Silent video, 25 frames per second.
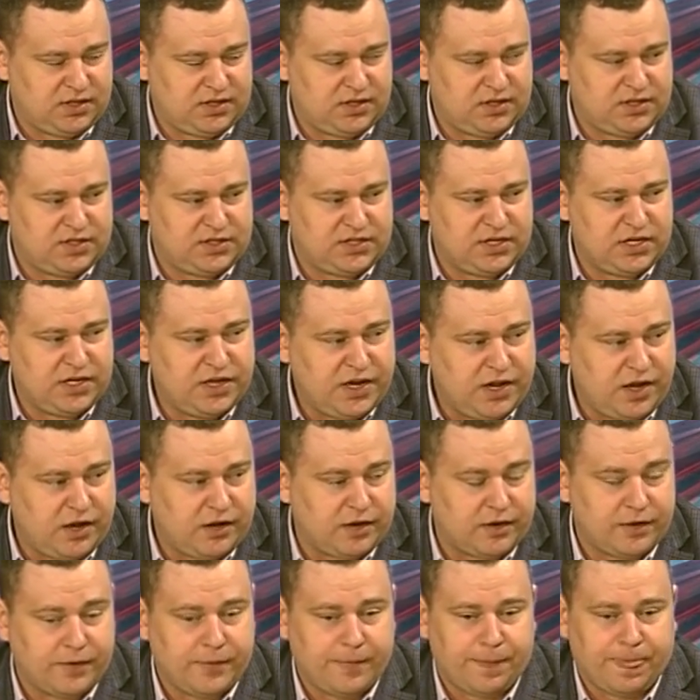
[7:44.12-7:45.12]
и
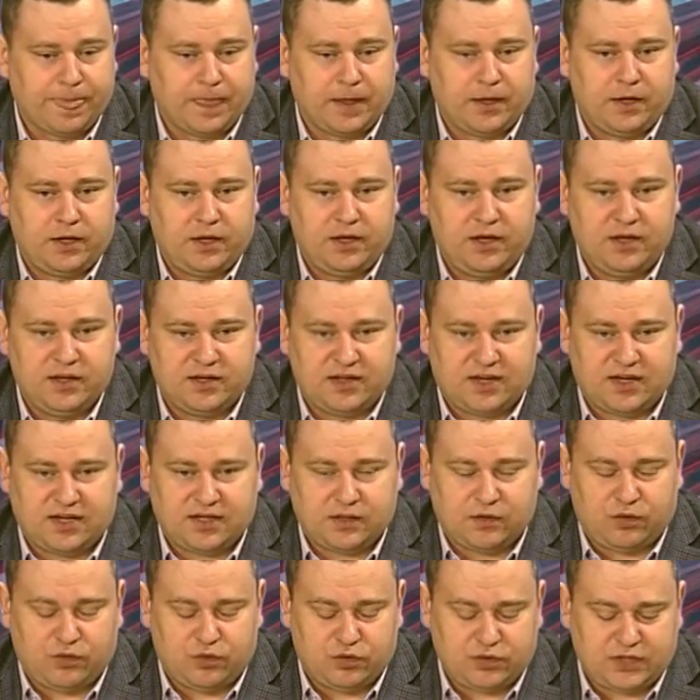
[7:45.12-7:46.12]
сильнее. И
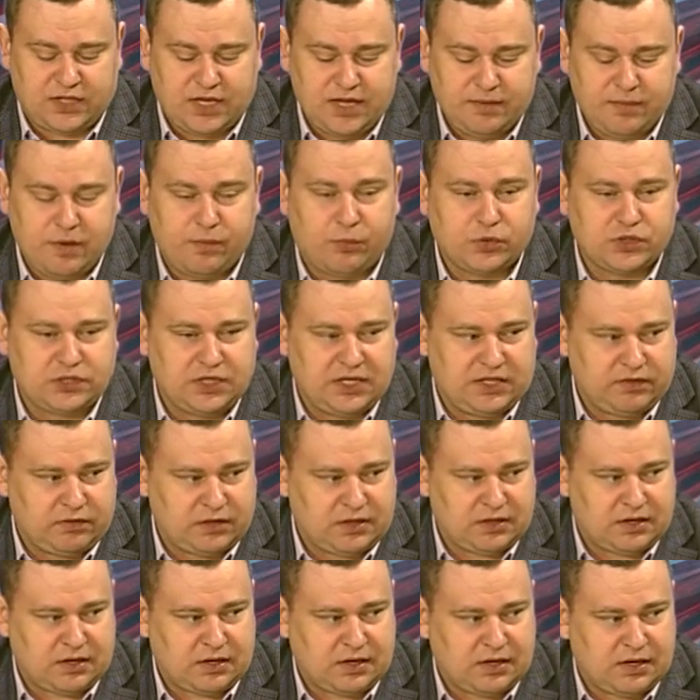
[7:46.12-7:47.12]
а, устоим мы после этого
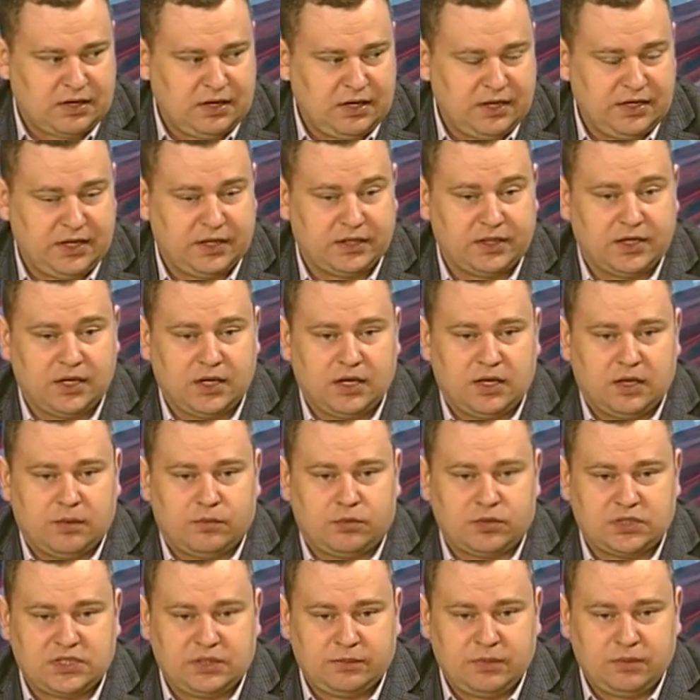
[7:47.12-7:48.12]
на ногах или нет.
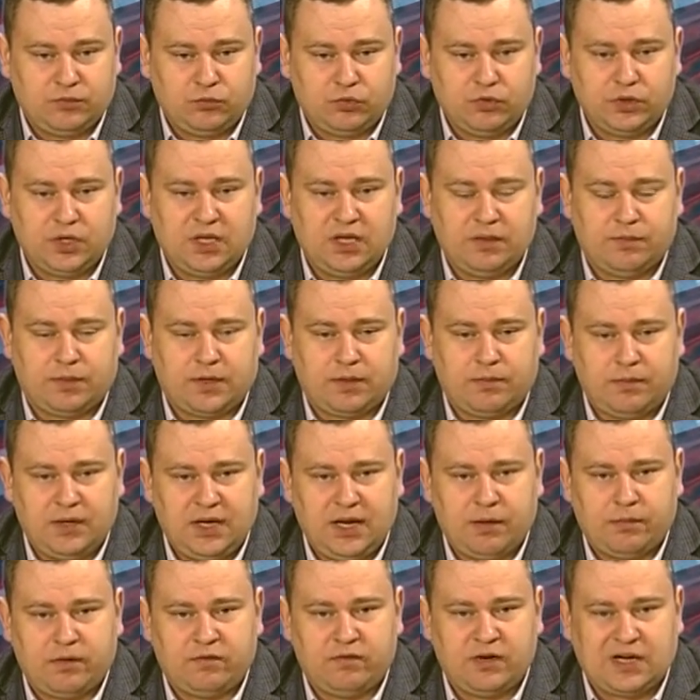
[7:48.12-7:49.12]
Просто мы многие
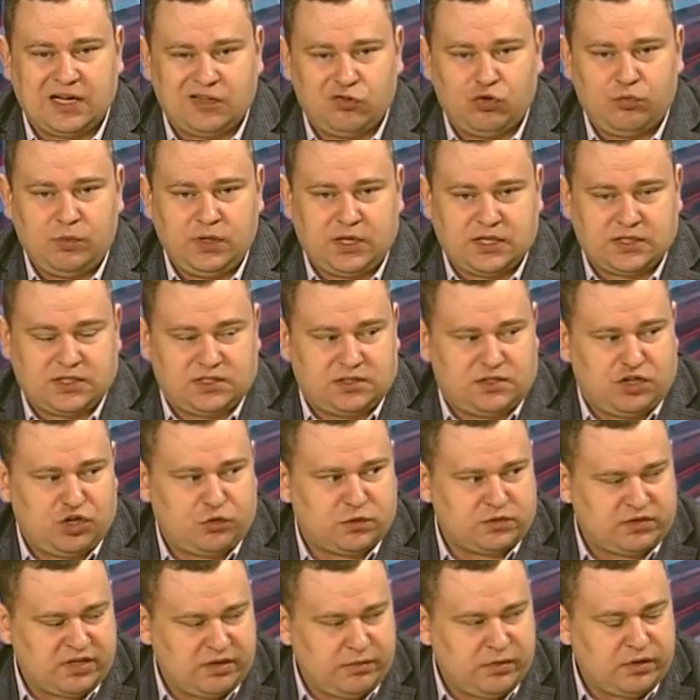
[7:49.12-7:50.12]
проблемы в экономике
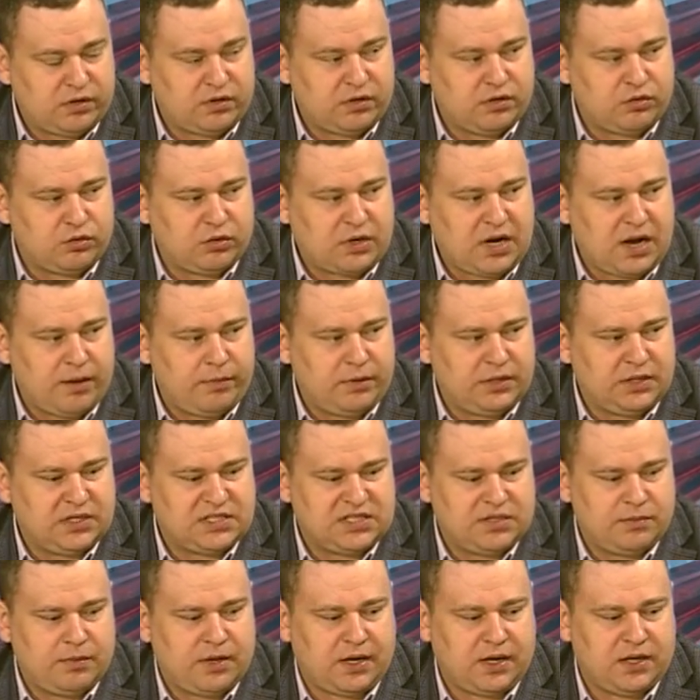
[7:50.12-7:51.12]
создаем своими руками для
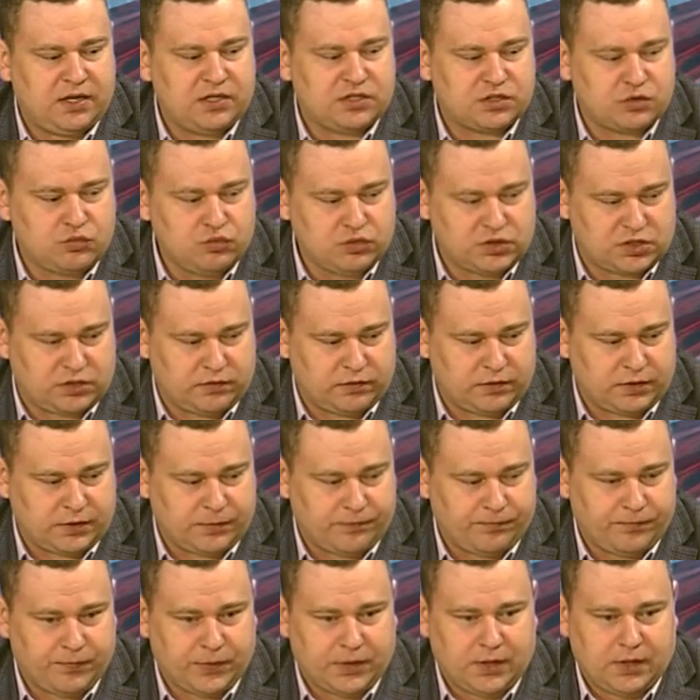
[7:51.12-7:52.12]
себя искусственно.
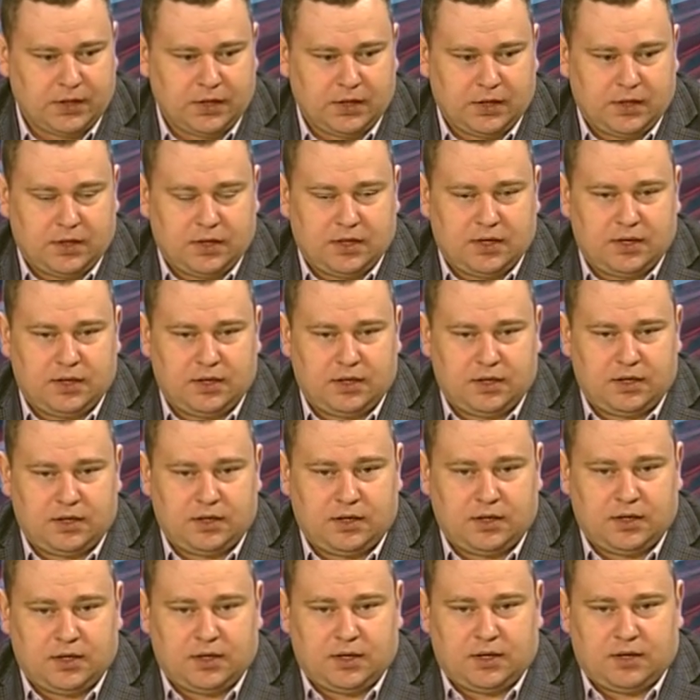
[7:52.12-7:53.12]

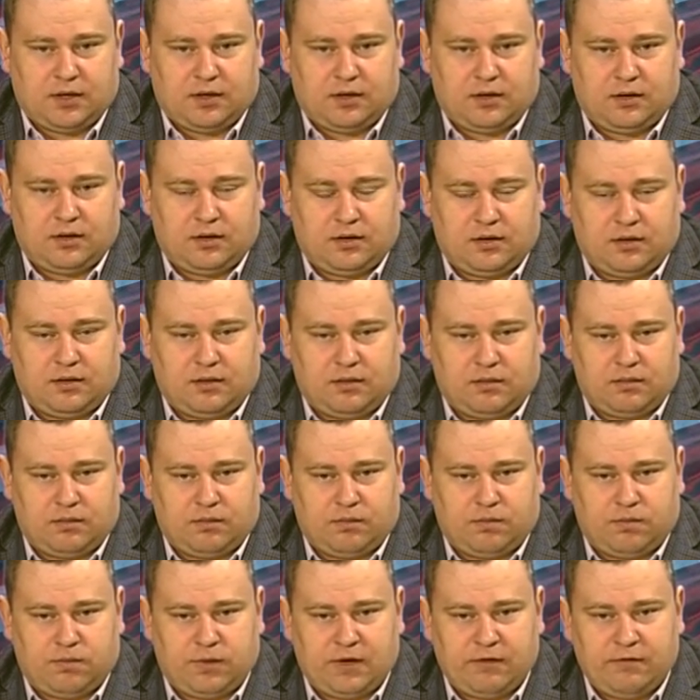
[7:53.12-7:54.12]
Э, э,
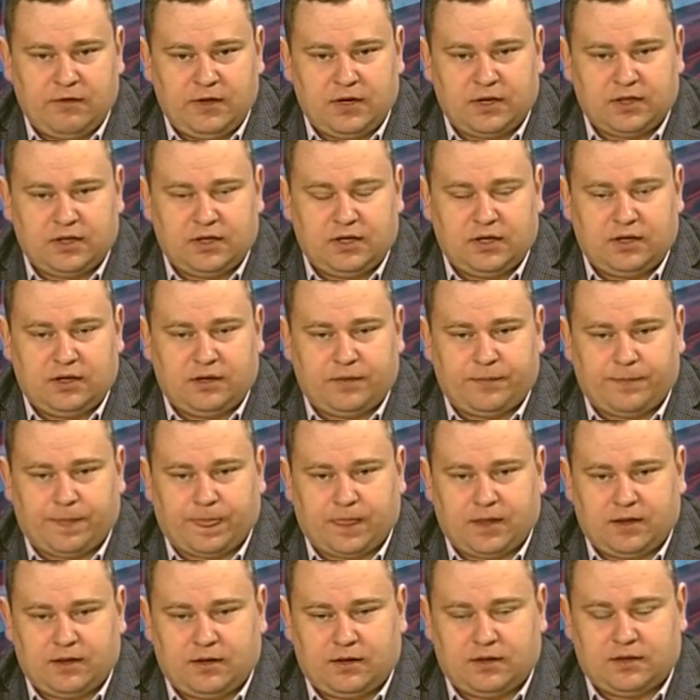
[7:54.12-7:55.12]
поверьте,
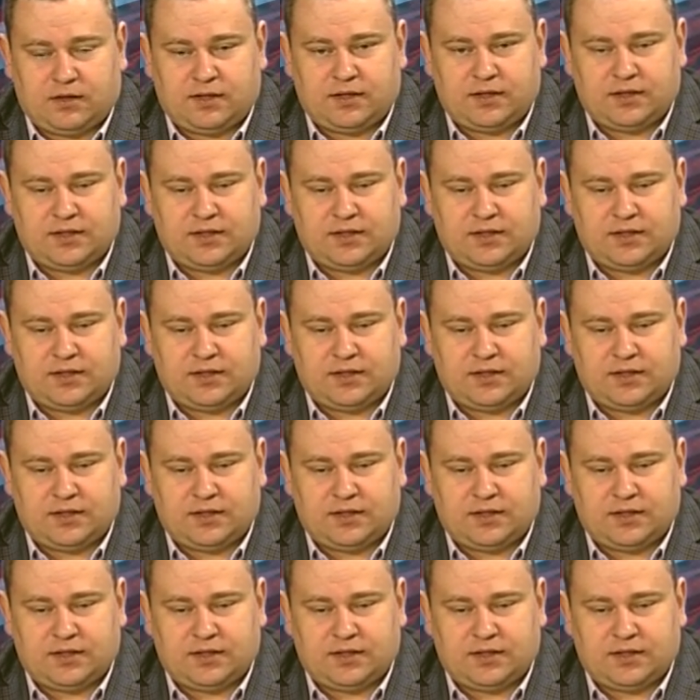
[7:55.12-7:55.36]
э,